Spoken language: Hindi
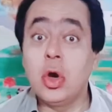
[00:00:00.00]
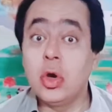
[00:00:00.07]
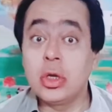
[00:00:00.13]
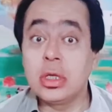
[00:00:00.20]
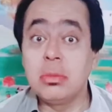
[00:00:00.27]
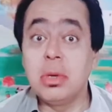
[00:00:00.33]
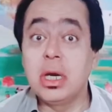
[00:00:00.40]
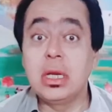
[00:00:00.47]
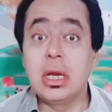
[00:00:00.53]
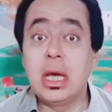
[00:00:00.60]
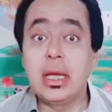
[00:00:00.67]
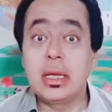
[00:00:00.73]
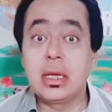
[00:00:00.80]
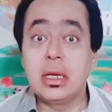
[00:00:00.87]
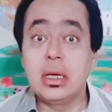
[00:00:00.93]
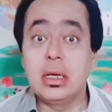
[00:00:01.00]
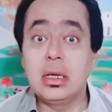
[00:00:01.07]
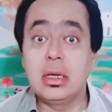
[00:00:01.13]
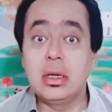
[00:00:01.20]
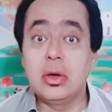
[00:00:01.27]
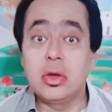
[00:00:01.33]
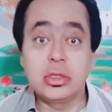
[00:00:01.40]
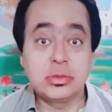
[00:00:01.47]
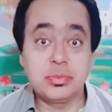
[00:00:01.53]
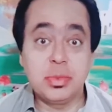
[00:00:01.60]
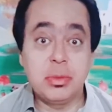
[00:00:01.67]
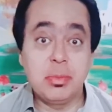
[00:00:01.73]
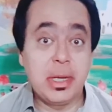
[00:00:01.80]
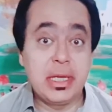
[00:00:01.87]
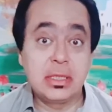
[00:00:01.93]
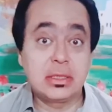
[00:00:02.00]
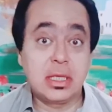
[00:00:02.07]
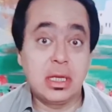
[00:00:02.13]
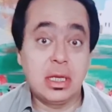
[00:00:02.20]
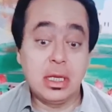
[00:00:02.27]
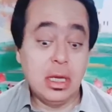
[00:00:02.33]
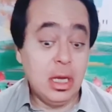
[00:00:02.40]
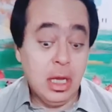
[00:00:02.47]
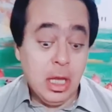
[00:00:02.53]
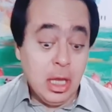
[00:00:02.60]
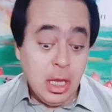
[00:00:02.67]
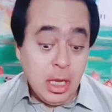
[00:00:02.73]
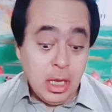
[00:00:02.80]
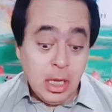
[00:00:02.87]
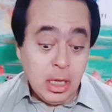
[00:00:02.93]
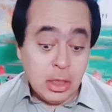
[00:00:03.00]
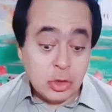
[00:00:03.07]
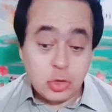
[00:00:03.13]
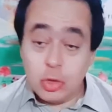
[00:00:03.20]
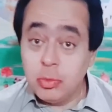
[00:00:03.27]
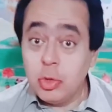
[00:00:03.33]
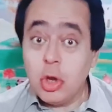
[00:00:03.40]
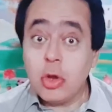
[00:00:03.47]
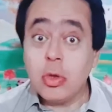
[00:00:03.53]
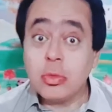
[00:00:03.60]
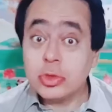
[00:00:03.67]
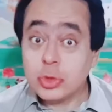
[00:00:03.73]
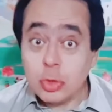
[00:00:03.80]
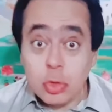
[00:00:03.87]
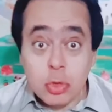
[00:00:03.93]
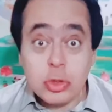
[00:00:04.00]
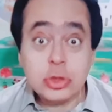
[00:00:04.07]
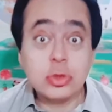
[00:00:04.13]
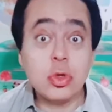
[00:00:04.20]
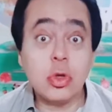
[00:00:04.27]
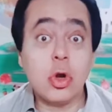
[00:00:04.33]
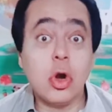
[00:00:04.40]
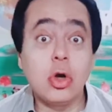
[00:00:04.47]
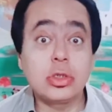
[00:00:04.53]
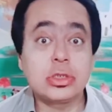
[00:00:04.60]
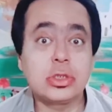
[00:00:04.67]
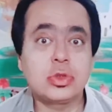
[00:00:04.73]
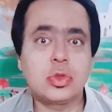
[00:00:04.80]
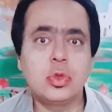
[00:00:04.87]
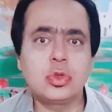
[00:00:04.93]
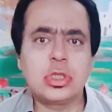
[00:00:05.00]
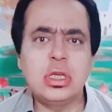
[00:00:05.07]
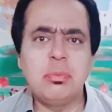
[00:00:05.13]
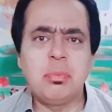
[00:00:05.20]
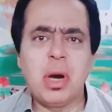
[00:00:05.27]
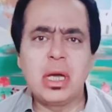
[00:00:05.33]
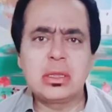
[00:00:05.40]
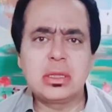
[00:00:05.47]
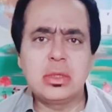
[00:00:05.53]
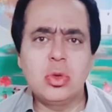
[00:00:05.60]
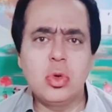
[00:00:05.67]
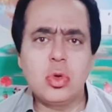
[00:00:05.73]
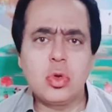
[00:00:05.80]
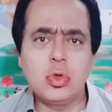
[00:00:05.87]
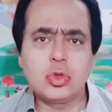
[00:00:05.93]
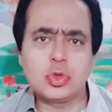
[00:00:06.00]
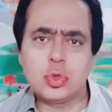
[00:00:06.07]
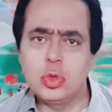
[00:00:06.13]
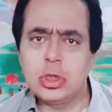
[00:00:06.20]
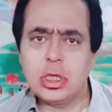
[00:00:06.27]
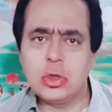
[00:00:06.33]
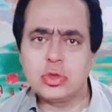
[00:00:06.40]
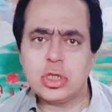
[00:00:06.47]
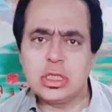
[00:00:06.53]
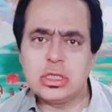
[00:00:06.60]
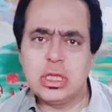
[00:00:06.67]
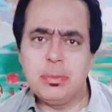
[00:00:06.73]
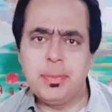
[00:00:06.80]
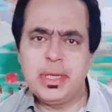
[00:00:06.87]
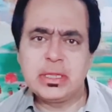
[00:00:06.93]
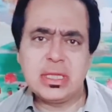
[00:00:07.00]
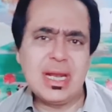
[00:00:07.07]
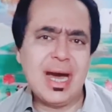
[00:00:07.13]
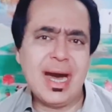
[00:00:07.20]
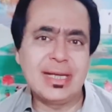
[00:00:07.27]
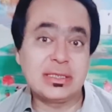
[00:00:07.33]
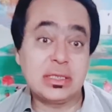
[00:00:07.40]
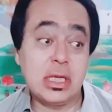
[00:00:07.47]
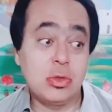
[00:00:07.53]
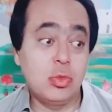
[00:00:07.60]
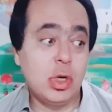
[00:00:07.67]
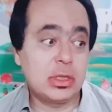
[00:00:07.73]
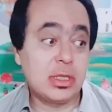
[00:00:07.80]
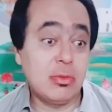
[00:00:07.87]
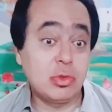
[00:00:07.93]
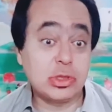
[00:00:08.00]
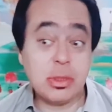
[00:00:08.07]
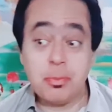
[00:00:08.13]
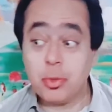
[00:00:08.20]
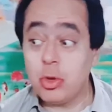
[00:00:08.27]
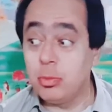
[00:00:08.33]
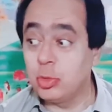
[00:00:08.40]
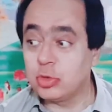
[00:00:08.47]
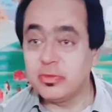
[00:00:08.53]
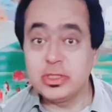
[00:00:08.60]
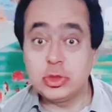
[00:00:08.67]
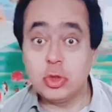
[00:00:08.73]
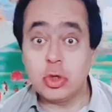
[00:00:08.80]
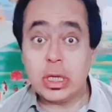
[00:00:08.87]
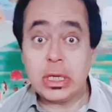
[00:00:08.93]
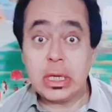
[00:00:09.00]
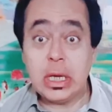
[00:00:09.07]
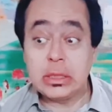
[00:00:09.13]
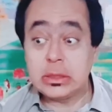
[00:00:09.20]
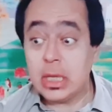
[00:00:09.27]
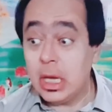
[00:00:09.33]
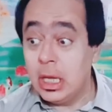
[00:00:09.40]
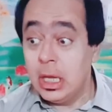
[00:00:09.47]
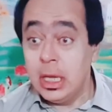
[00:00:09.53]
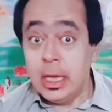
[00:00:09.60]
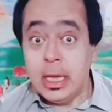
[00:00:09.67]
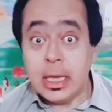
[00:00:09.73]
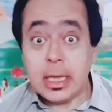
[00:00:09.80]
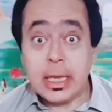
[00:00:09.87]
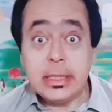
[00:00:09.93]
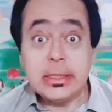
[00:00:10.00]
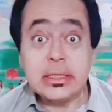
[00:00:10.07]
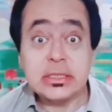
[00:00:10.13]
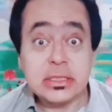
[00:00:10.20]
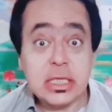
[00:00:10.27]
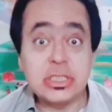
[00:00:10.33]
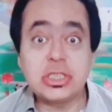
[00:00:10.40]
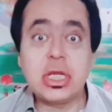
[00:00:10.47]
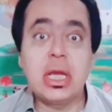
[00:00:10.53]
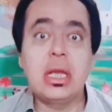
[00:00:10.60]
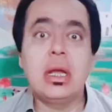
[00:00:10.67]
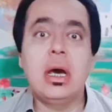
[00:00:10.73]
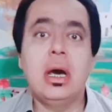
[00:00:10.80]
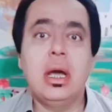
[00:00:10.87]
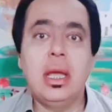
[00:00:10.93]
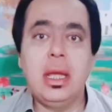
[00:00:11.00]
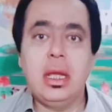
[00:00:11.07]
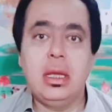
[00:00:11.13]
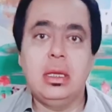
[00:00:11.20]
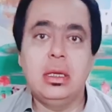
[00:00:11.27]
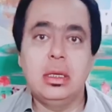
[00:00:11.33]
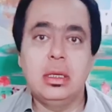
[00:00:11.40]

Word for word: और ईमान लाएगा और इस पर बैत करेगा तुम लोग सुनो इसको गौर से सुनो उसकी बातों को सुन के उसके दिल पे इतना असर हुआ था वो सबको मुतवजो कर रहा था कि ये सच कह रहा है